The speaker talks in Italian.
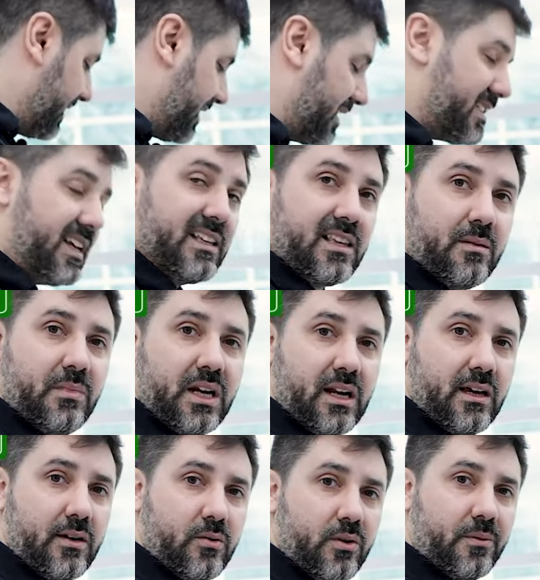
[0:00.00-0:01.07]

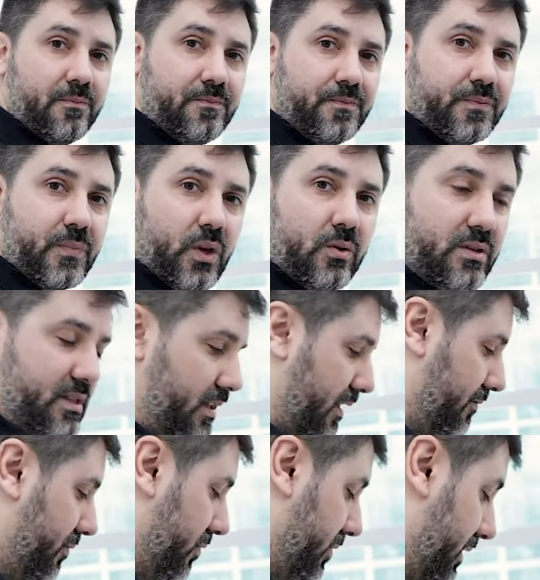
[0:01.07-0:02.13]
60.000 euro questi
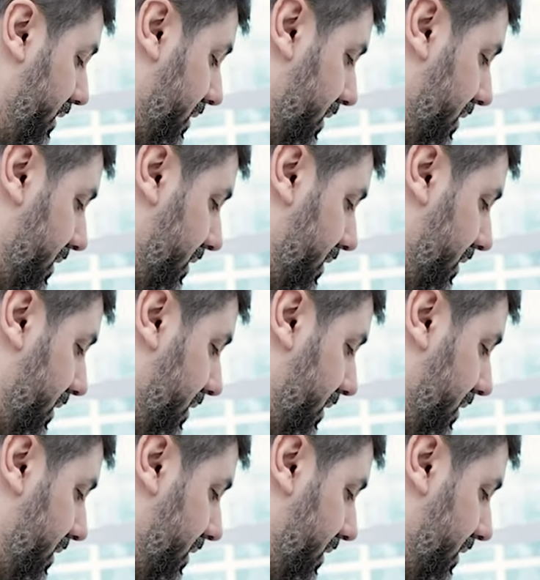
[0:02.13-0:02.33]
lavori.